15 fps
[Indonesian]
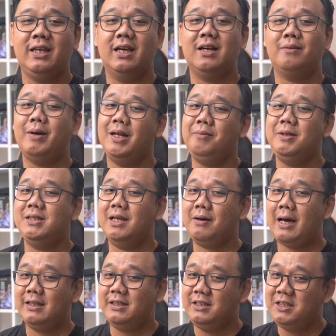yang kembali bisa
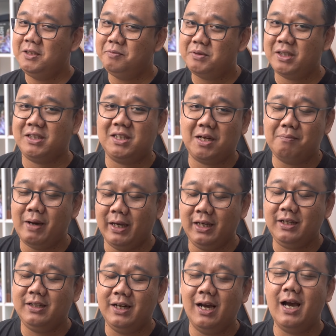kasih chipset
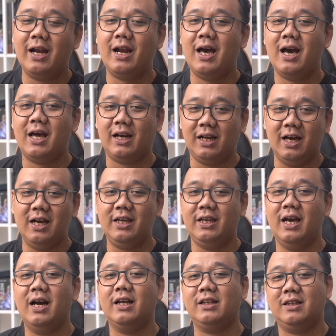terbaik dengan harga
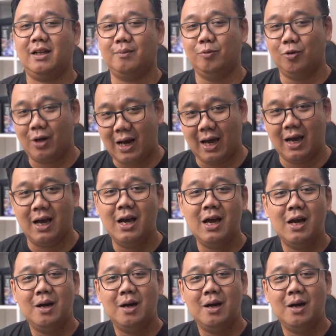yang termurah